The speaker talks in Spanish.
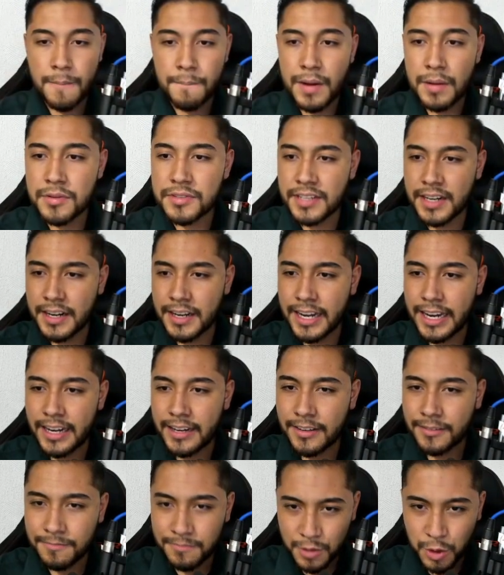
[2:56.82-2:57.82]
Vamos a
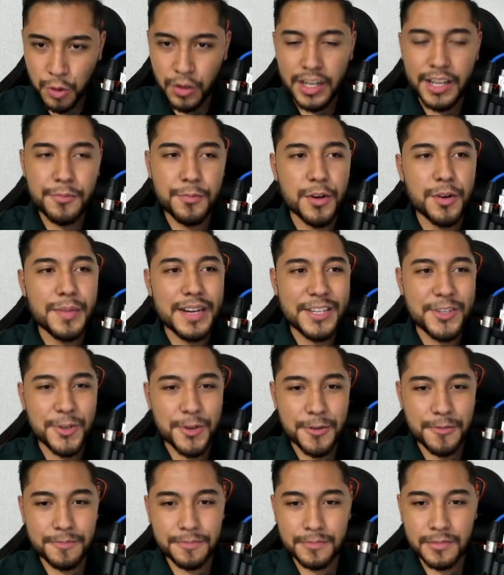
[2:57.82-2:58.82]
arrancar con la
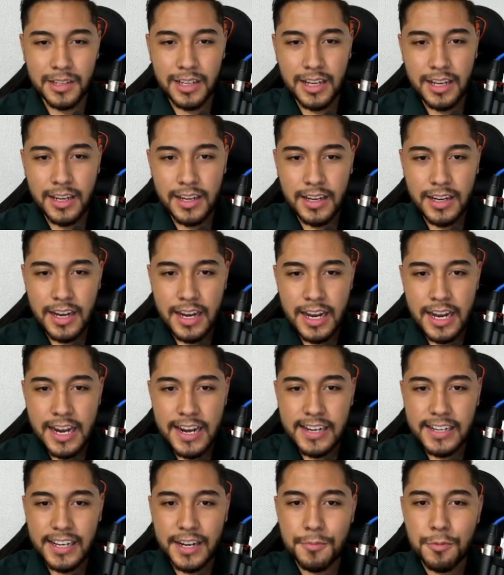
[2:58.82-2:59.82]
información.
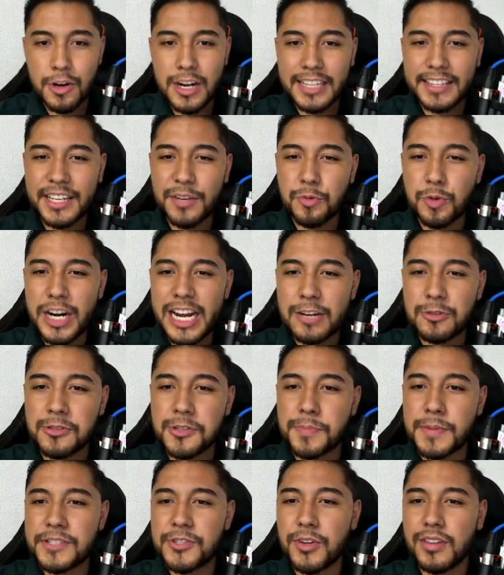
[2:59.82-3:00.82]
Revoca tribunal
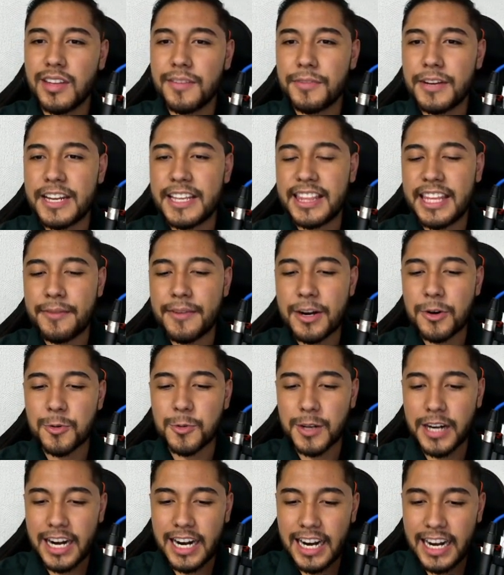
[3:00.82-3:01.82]
suspensión definitiva
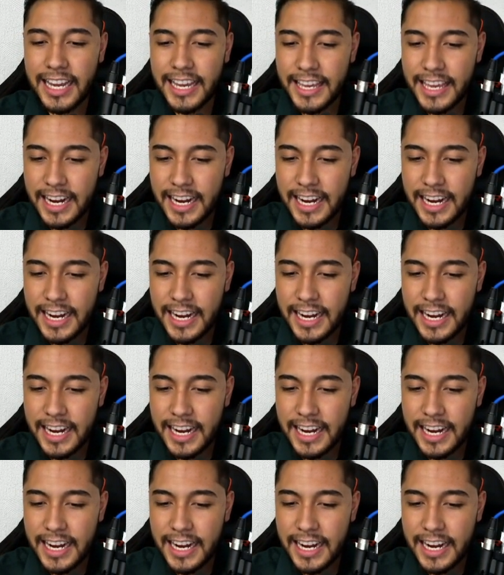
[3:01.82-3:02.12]
contra la ley